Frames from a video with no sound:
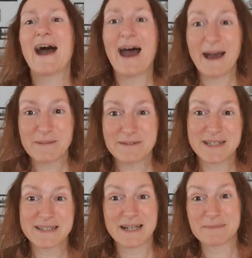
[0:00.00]
Aber
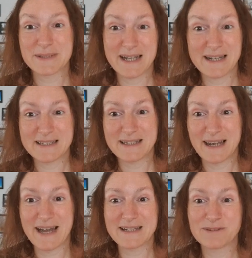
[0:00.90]
wie gesagt, bisher sind die
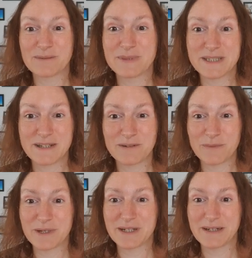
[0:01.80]
Reisen nur bis
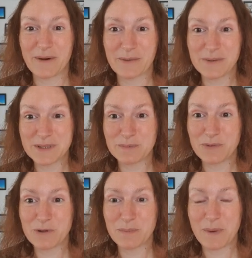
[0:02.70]
irgendwo in den August
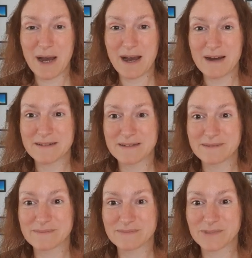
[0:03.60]

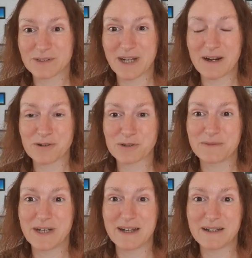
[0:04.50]
buchbar ähm, und dann auch
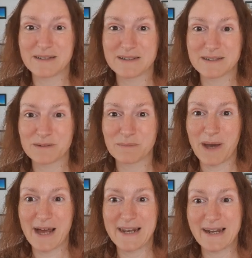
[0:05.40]
schon wieder äh, so ein
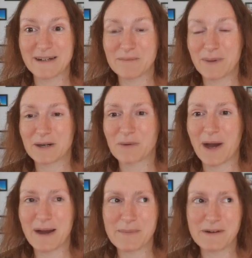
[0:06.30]
paar längere
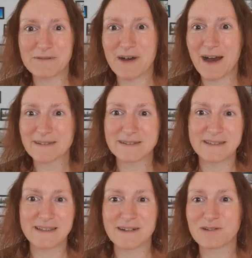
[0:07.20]
Panoramafahrten,
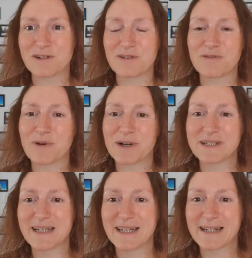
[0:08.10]
die dann durch die
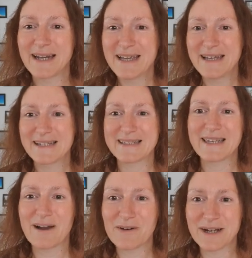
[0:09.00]
Fjorde gehen
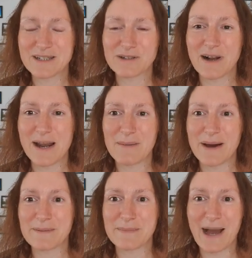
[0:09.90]
sicher auch ganz toll,
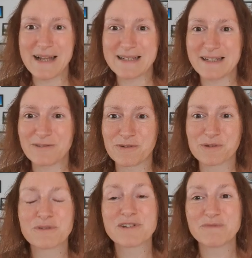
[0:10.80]
aber preislich für
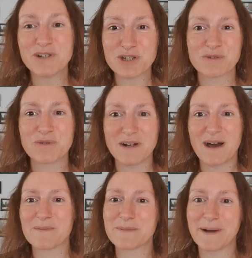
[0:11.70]
so einen
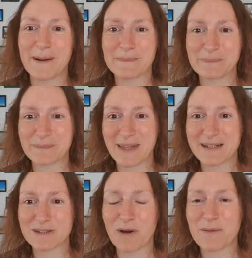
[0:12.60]
Zwischenurlaub ähm,
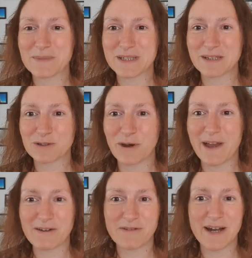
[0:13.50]
jetzt doch ein bisschen
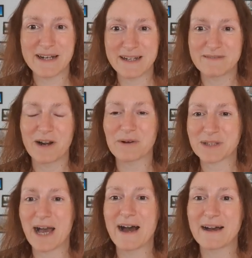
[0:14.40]
teuer, vor allen Dingen, weil auch
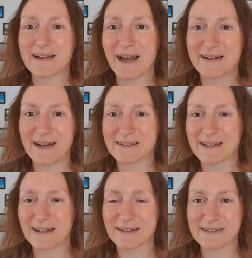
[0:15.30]
da kein
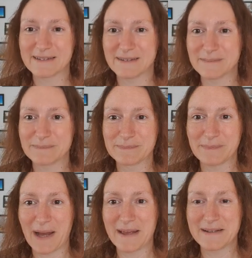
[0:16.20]
Landgang ähm,
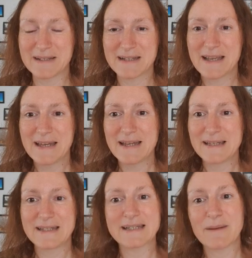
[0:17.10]
bei ist.
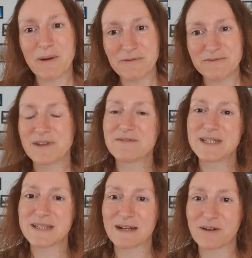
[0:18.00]
Deshalb hoffen wir, wie
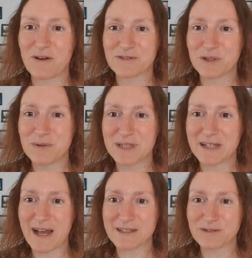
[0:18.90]
gesagt, noch auf die
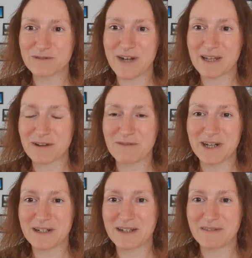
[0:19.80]
Kurzreise und vielleicht können
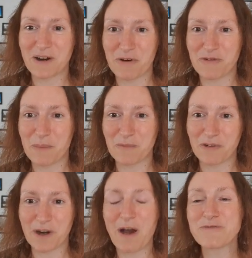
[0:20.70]
wir dann irgendwann auch vom,
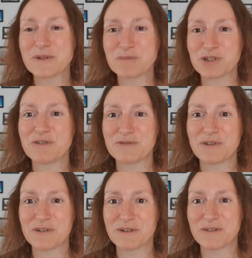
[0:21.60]
von auf dem Schiff
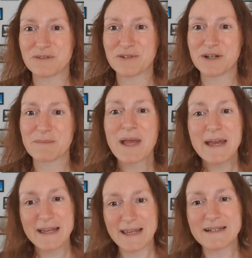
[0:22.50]
äh, filmen.
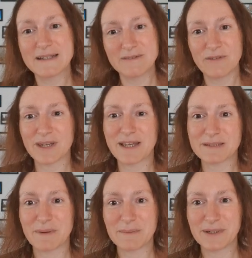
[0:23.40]
Jetzt nehmen wir euch
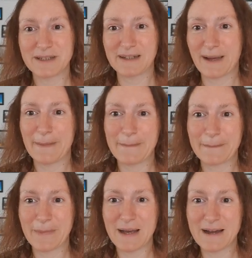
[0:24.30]
erstmal mit
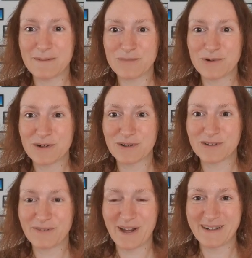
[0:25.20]
ähm, nach Hamburg
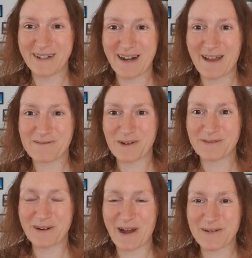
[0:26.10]
und werden dann einfach
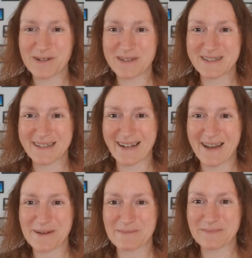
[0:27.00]
von außen
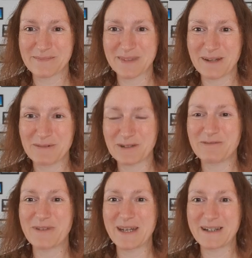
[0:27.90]
ähm, dem
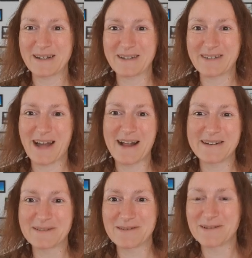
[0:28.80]
Schiff winken und
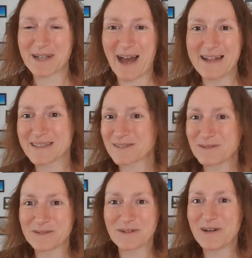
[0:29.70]
allen eine gute Reise, einen
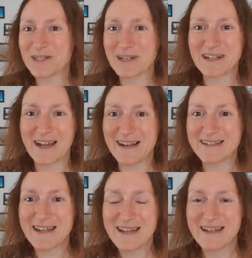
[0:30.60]
guten Neustart
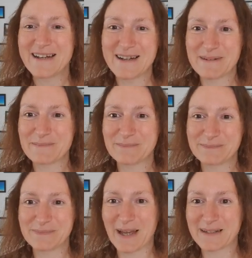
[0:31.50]
halt
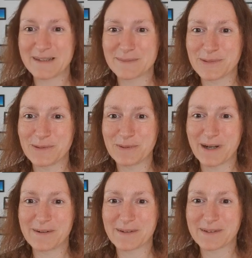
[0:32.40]
ähm, nach diesem
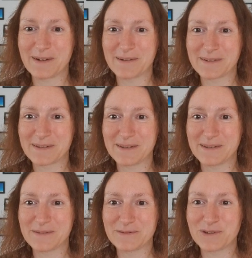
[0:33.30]
Corona-Lockdown
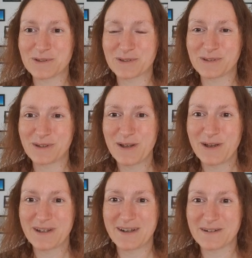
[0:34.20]
äh, wünschen.
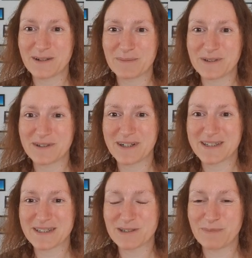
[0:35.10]
Ja, und ich bin schon
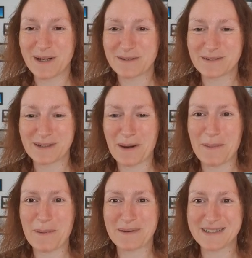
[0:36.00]
ganz gespannt und
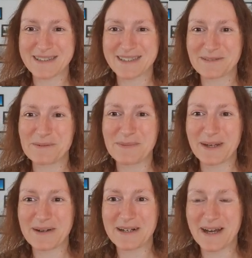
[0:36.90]
glaube auch, dass es für
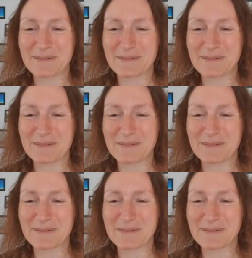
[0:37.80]
mich heute